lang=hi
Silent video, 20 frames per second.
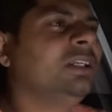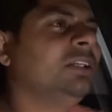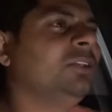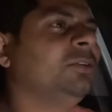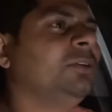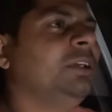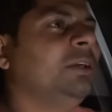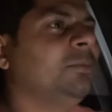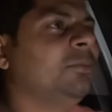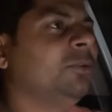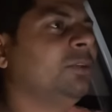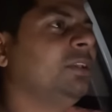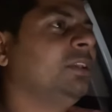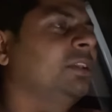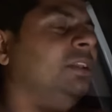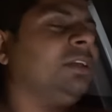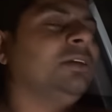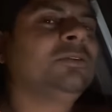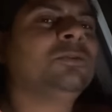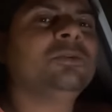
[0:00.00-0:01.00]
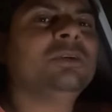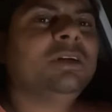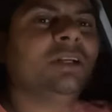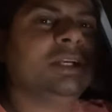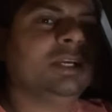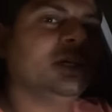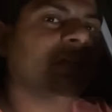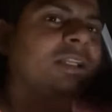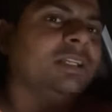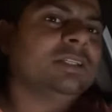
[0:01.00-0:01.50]
की तो ये बोल देते हैं कुल्लड़
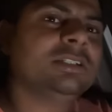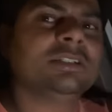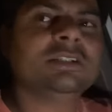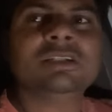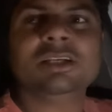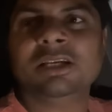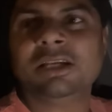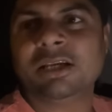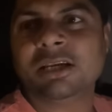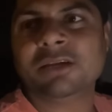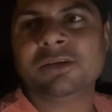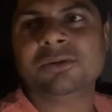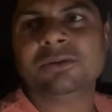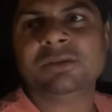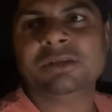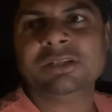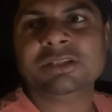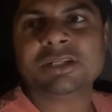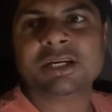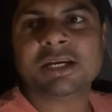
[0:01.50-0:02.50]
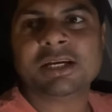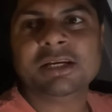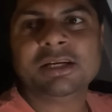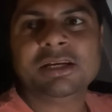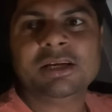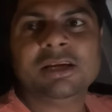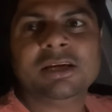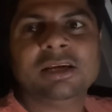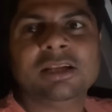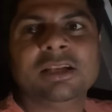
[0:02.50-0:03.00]
एक अलग तरीके की होती है चाय
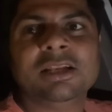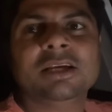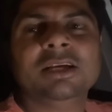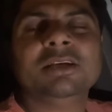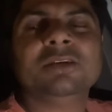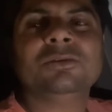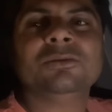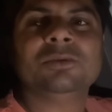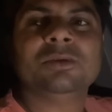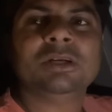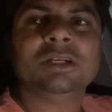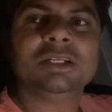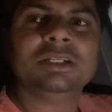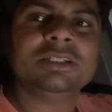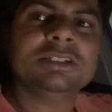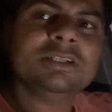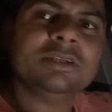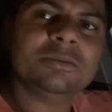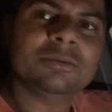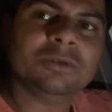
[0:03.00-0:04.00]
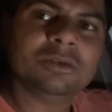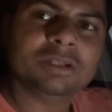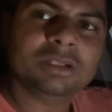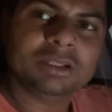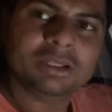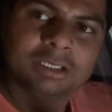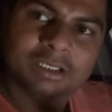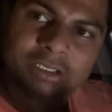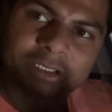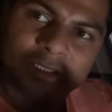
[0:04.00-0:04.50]
लेकिन कुल्लड़ की इसलिए बोल
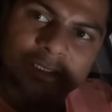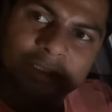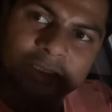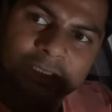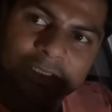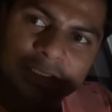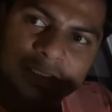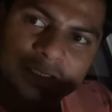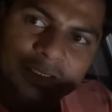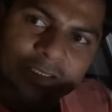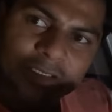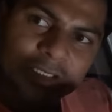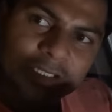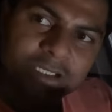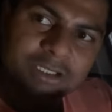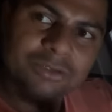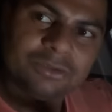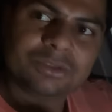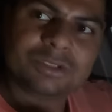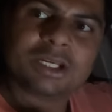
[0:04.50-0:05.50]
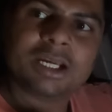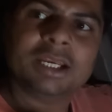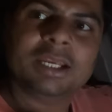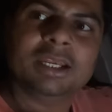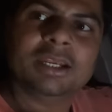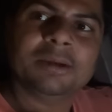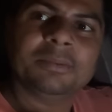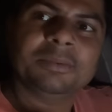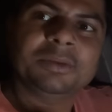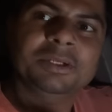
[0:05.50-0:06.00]
देते हैं कि ये जो चाय
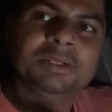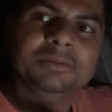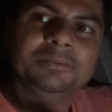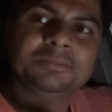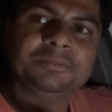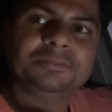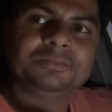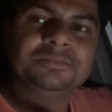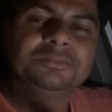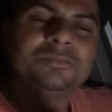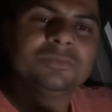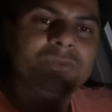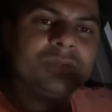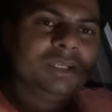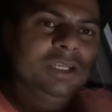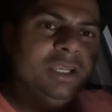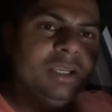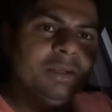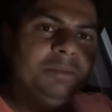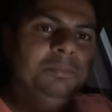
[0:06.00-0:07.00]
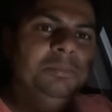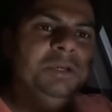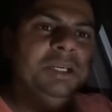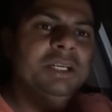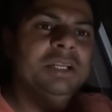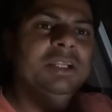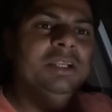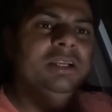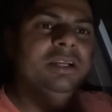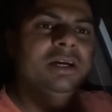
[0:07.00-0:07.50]
है अपनी ये
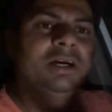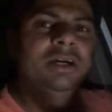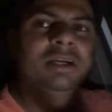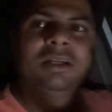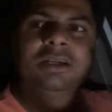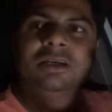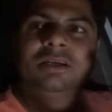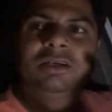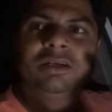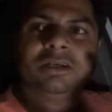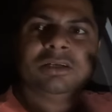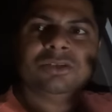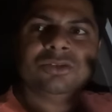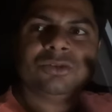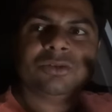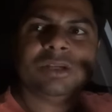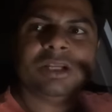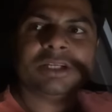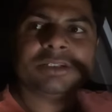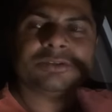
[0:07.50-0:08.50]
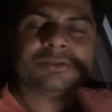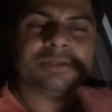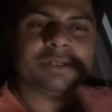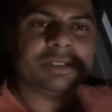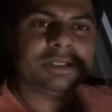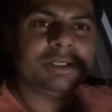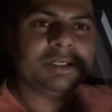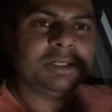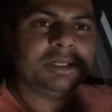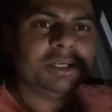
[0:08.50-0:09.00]
मिट्टी का जो गिलास होता है
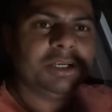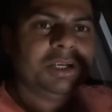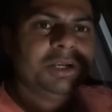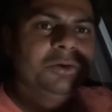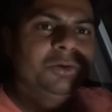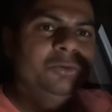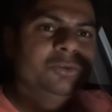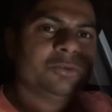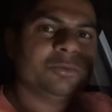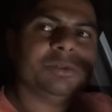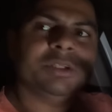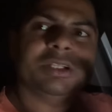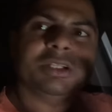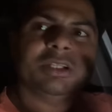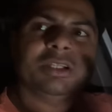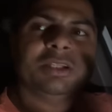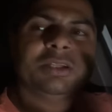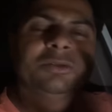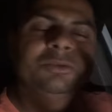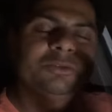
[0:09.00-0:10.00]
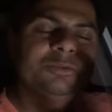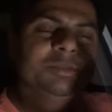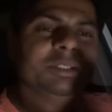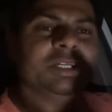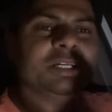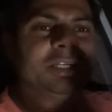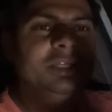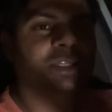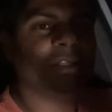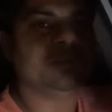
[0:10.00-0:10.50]
ना उसमें देते हैं तो उसमें
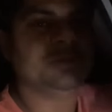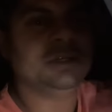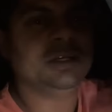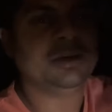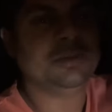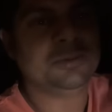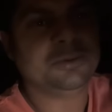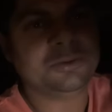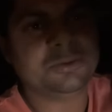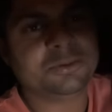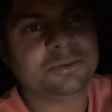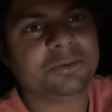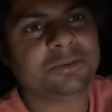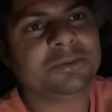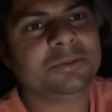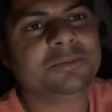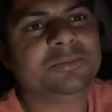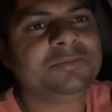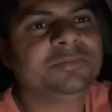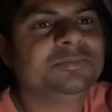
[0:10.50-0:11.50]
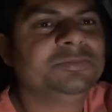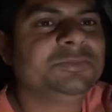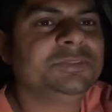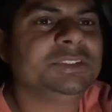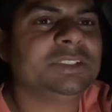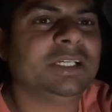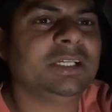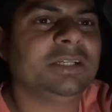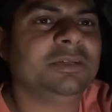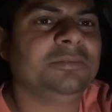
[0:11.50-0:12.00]
दिखाते हैं भाई आप लोगों को
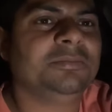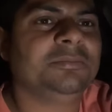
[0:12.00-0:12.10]
चाय